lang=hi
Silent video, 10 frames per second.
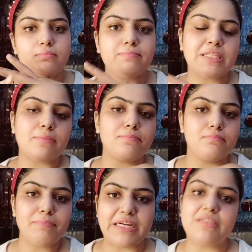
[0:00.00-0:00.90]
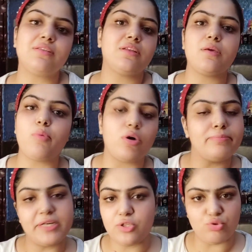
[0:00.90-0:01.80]
मतलब मेडिसिन की बहुत
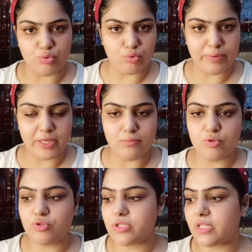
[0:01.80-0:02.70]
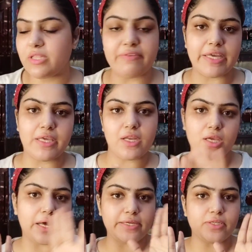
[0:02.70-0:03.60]
बड़ी चोर हूँ भाई मुझसे दवाइयाँ
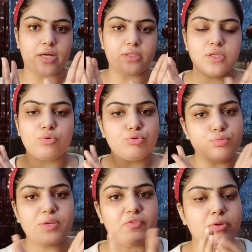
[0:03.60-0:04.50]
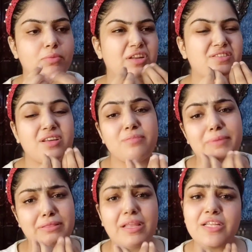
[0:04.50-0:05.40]
नहीं खाई जाती हैं कुछ भी इवन मेरे से
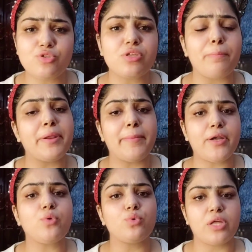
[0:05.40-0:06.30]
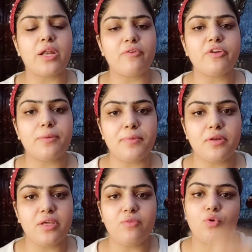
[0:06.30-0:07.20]
मंथली जो सप्लीमेंट होता है ना
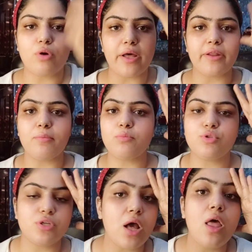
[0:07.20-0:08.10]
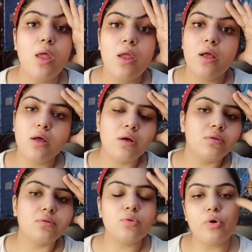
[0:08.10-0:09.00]
विटामिन डी वो खाने में मुझे ना
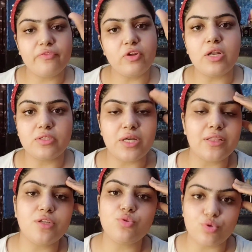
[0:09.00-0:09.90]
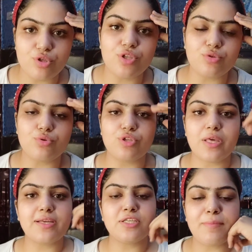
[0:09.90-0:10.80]
दो हफ्ते लग जाते हैं सोचते
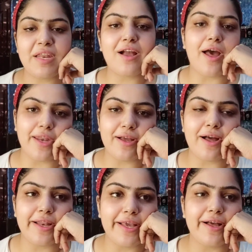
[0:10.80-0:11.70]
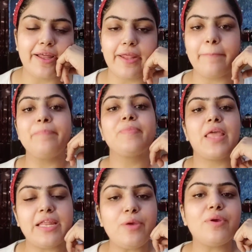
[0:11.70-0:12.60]
सोचते कि अच्छा मैंने खाना है खाना है खाना
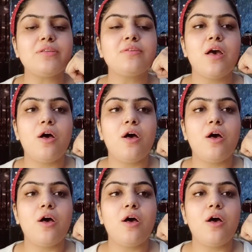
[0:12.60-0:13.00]
है एनीवेज़